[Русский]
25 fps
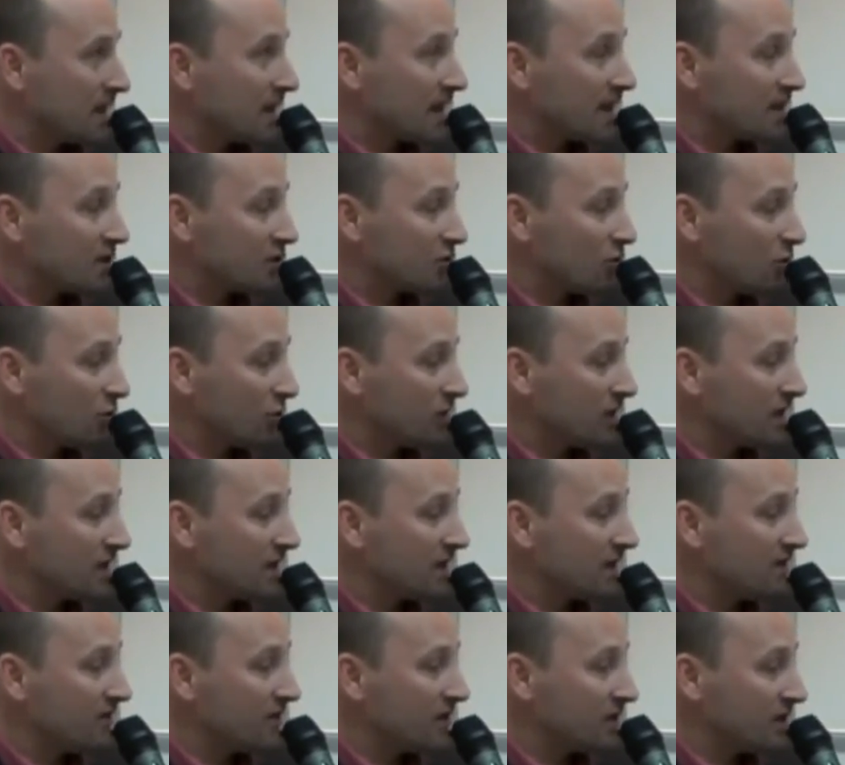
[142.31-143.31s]

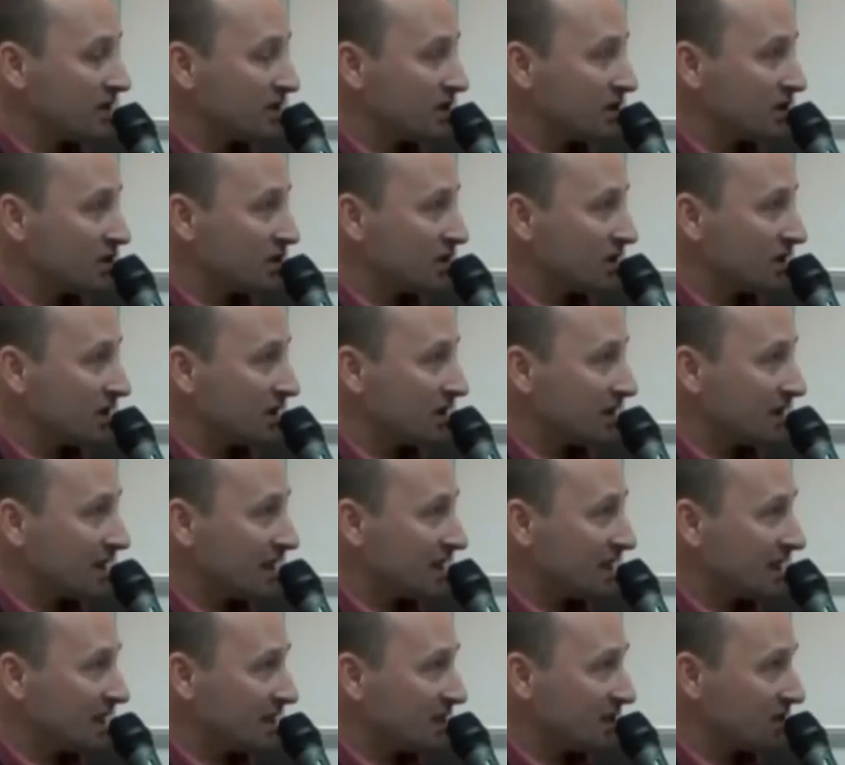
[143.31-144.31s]
Расходы
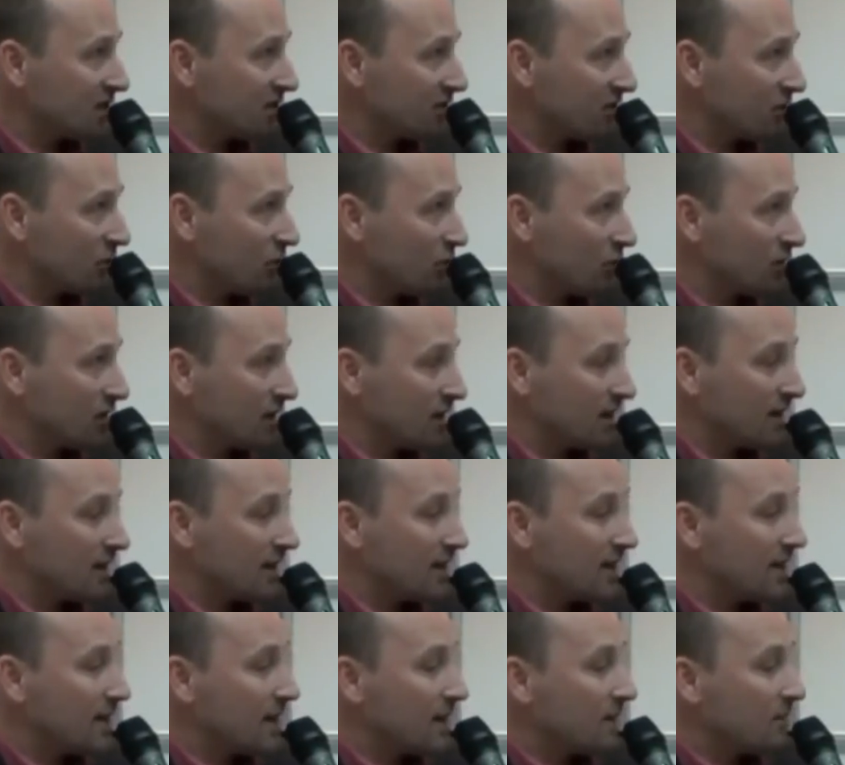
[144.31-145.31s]
2013 года –
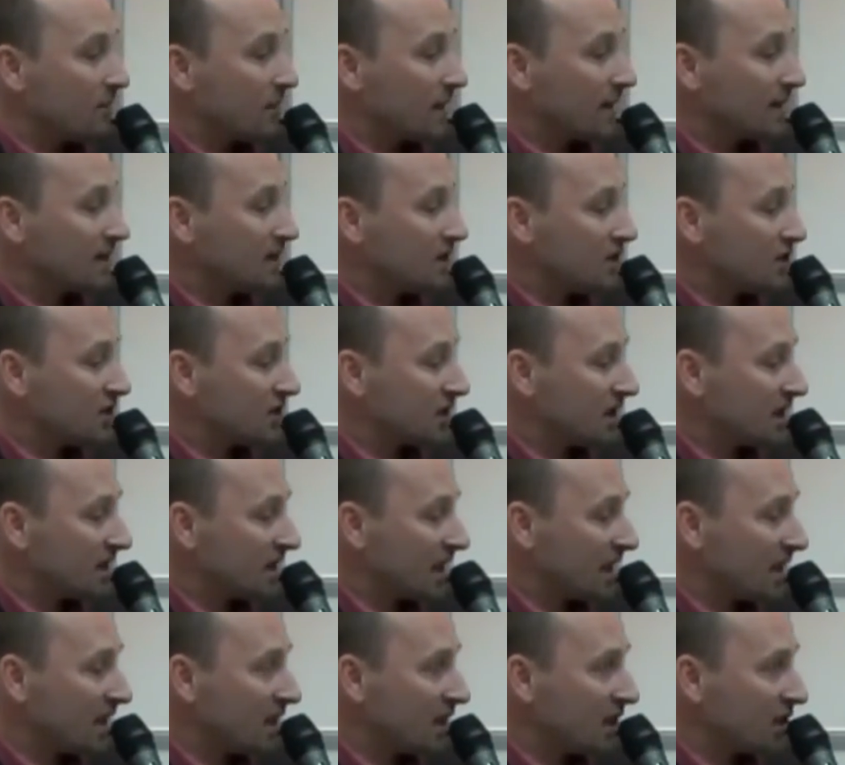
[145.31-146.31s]
практически
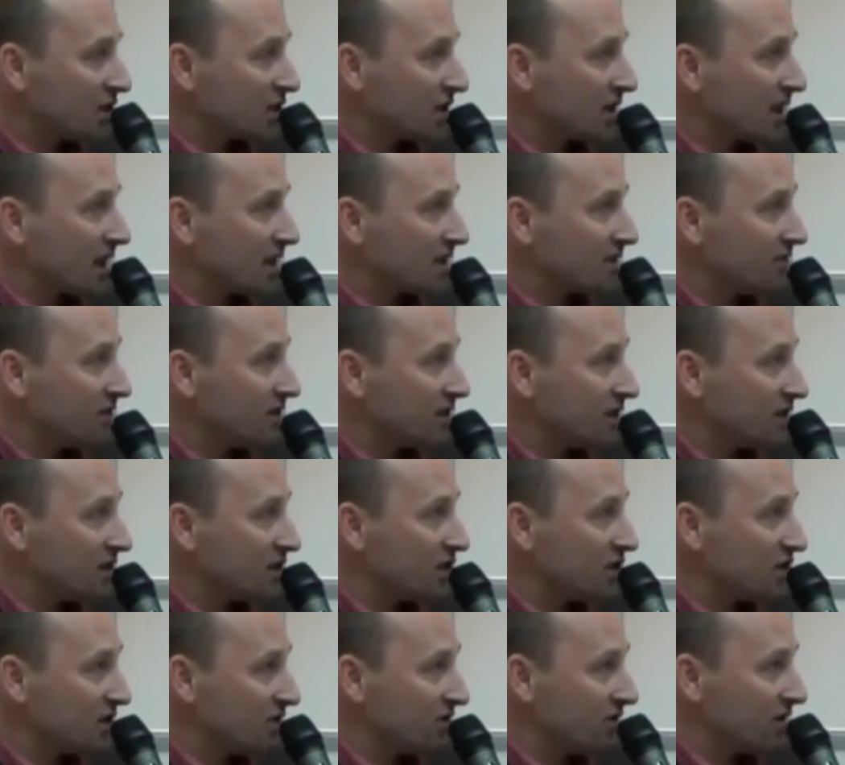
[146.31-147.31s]
такие же, как
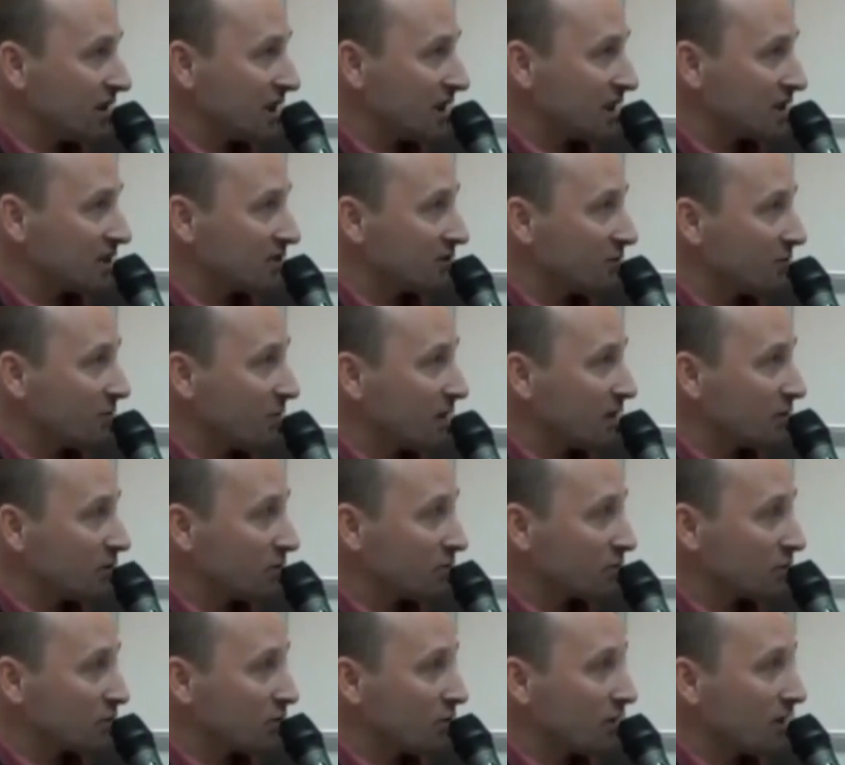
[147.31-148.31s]
2012. При
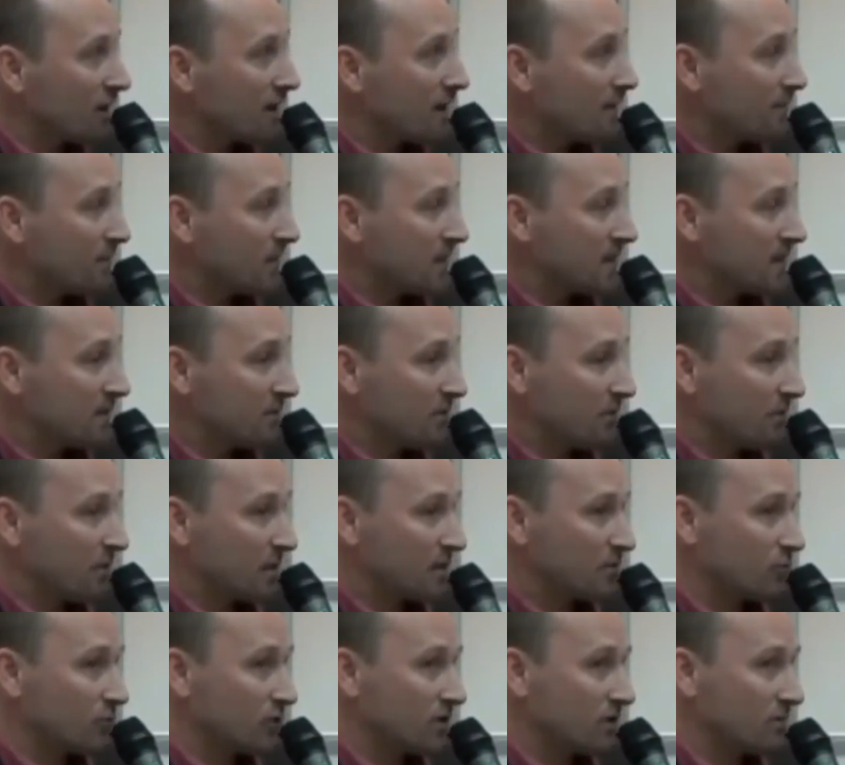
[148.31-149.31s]
том, что если мы
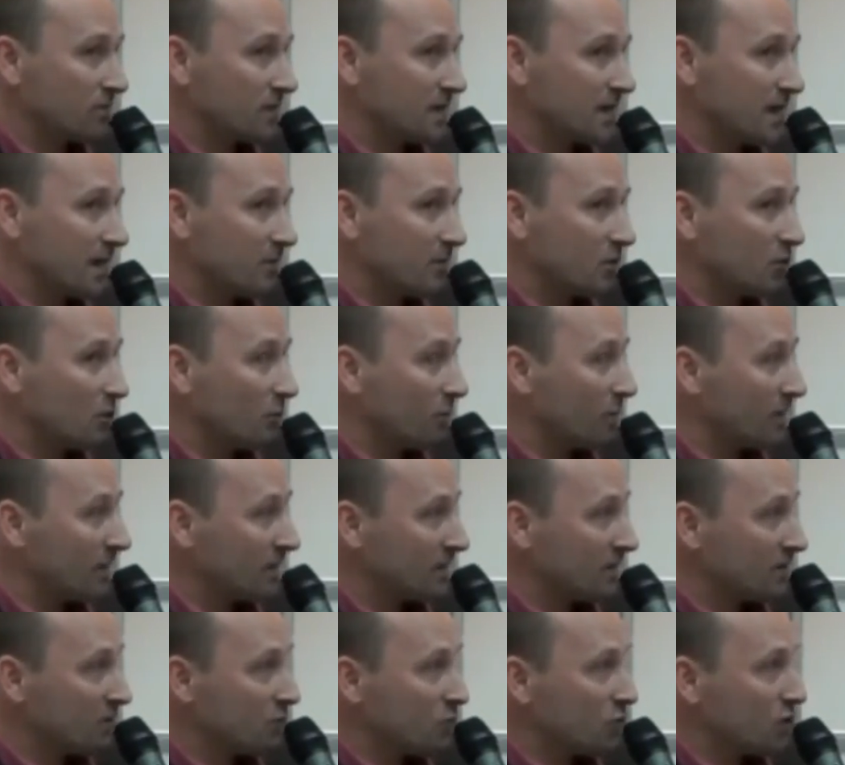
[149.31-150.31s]
посмотрим динамику
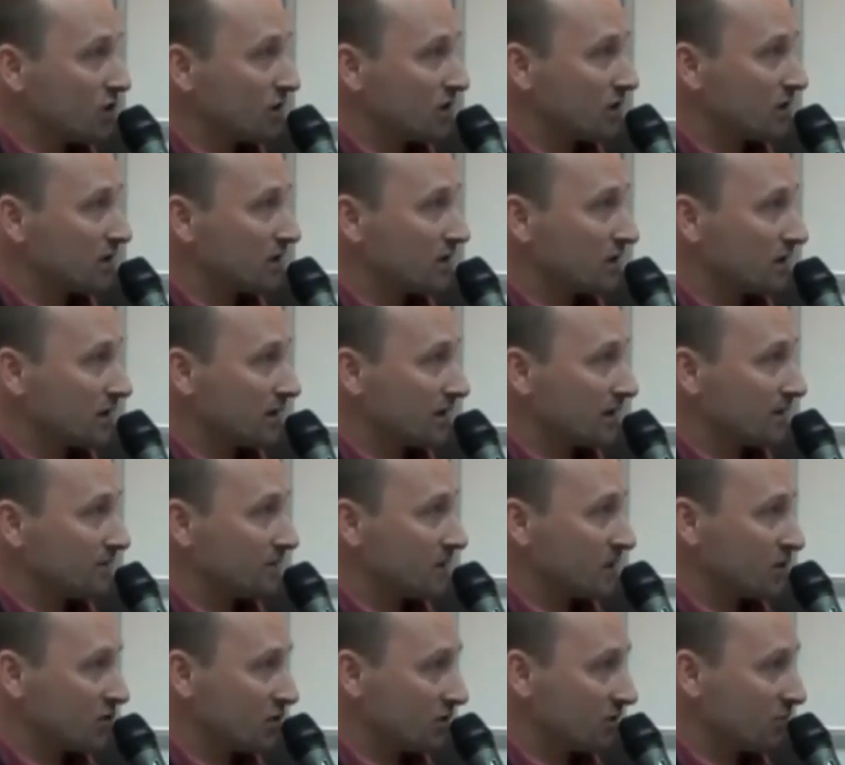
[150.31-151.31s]
предыдущих э,
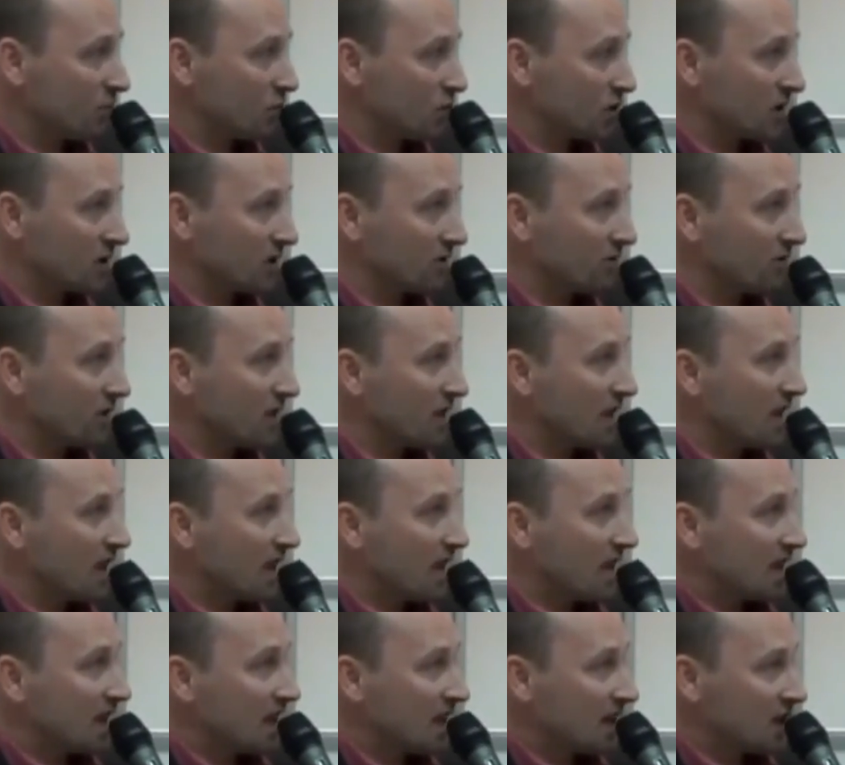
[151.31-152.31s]
значит, бюджетов,
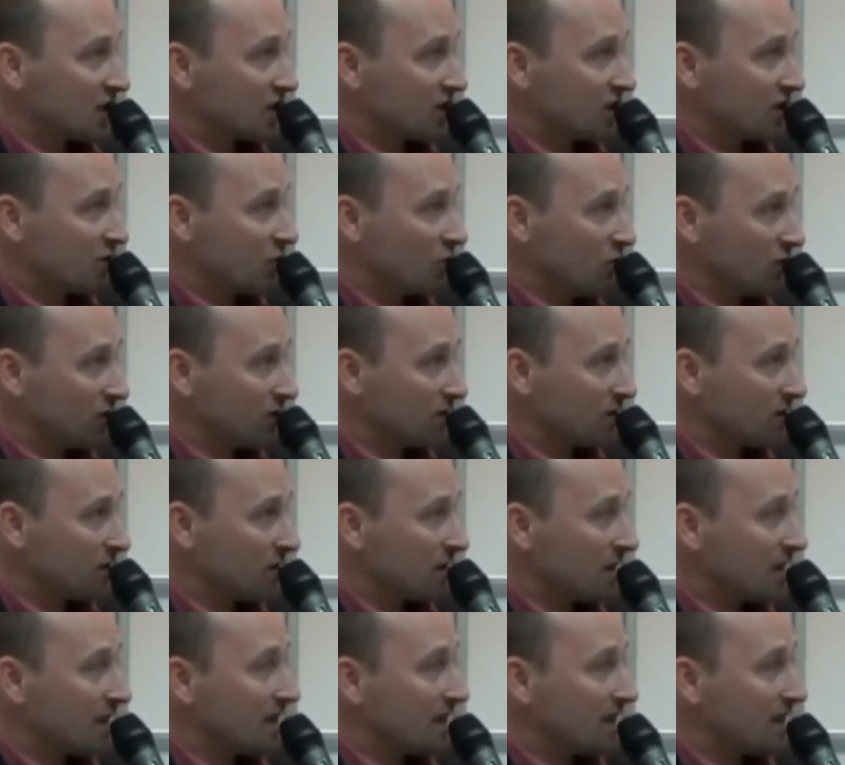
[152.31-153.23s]
каждый год